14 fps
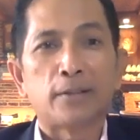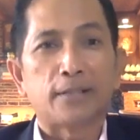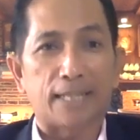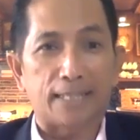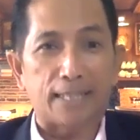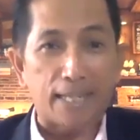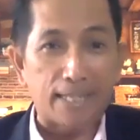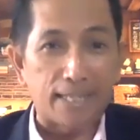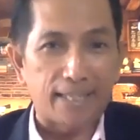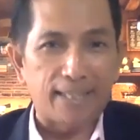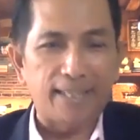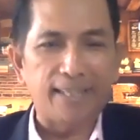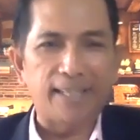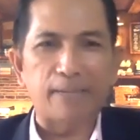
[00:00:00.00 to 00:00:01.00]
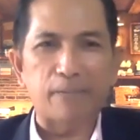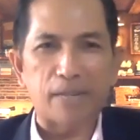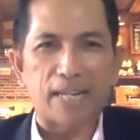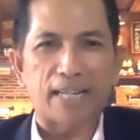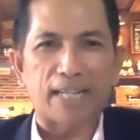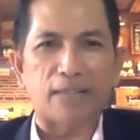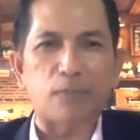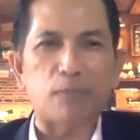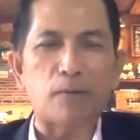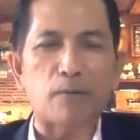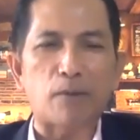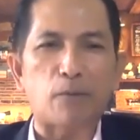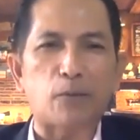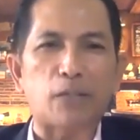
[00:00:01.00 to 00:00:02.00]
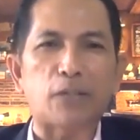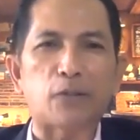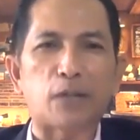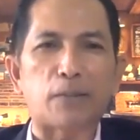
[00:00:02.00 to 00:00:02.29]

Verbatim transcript: nah tadi yang menarik itu Pak Mahfud kan juga